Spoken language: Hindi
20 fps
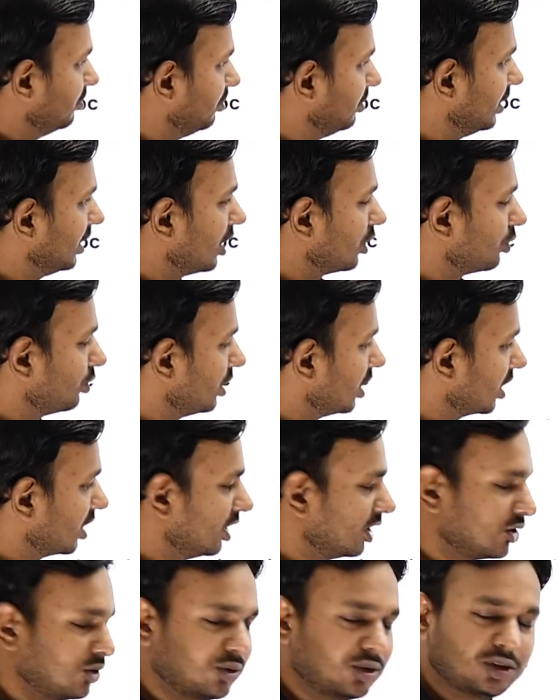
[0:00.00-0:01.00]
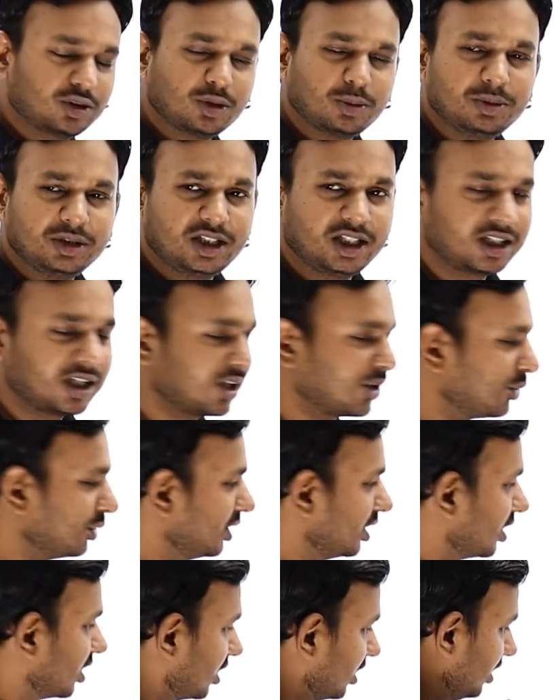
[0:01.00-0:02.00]
बिना गुणा के लिखोगे तो भी ठीक है कोई
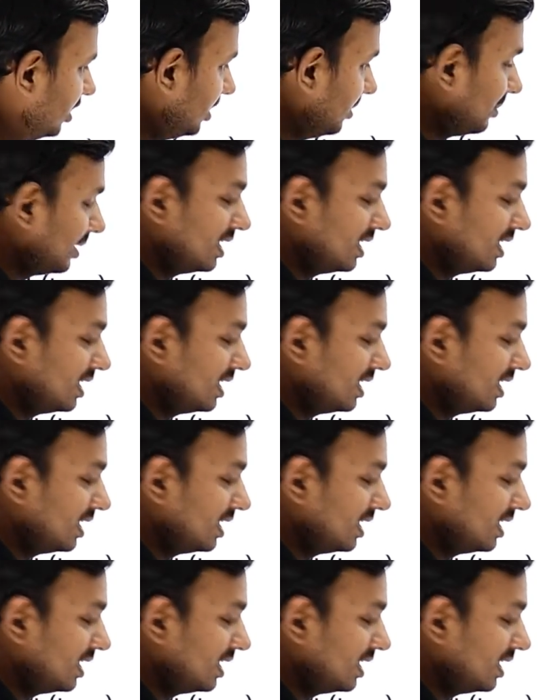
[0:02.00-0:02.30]
दिक्कत नहीं ये